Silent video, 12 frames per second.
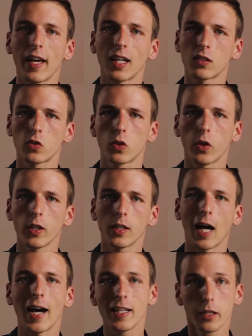
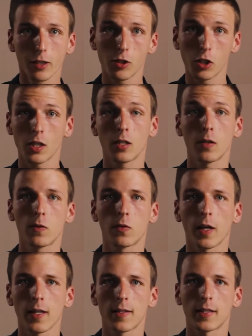Werkzeug eine Geschichte
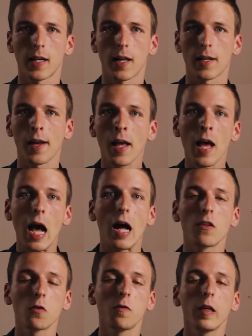zu erzählen.
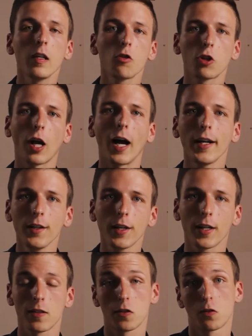Also wie ein Schreiner
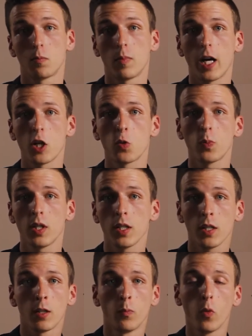jetzt zum
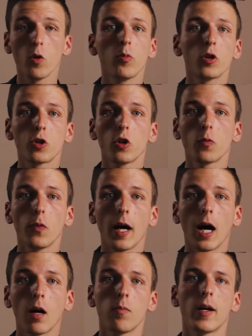Beispiel ein Möbelstück
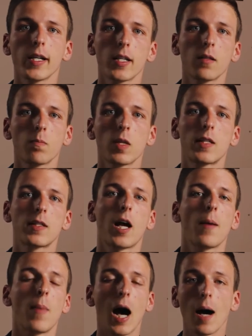bearbeitet mit
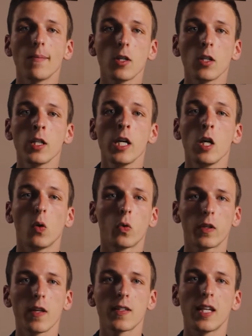seinem Hammer
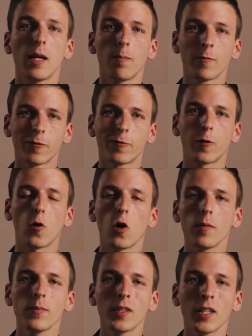und das eben
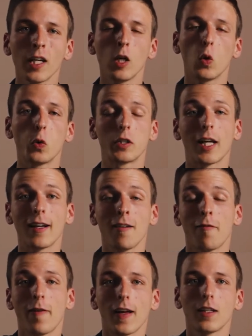formt und dann
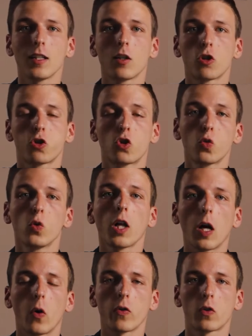ein fertiger Stuhl
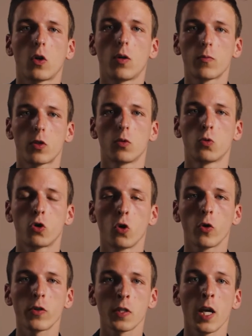rauskommt zum
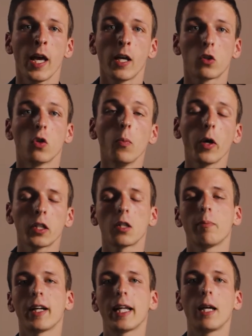Schluss, so möchte
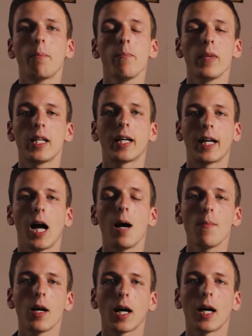man eben mit der
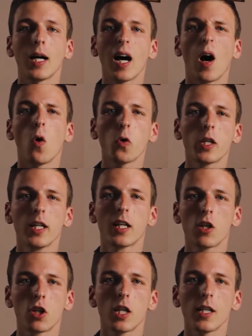Kamera auch eine
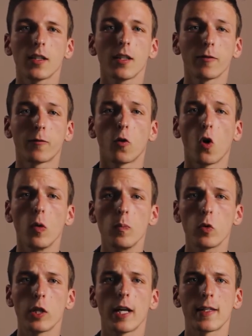Geschichte
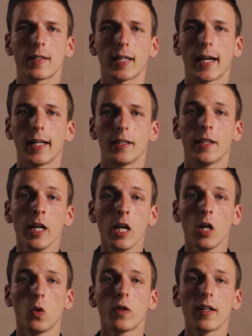formen und erzählen.
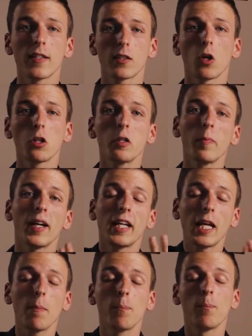Und das sollte man
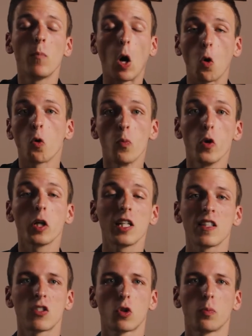eben auch
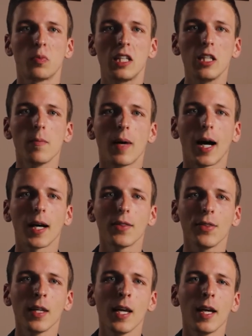möglichst subtil machen.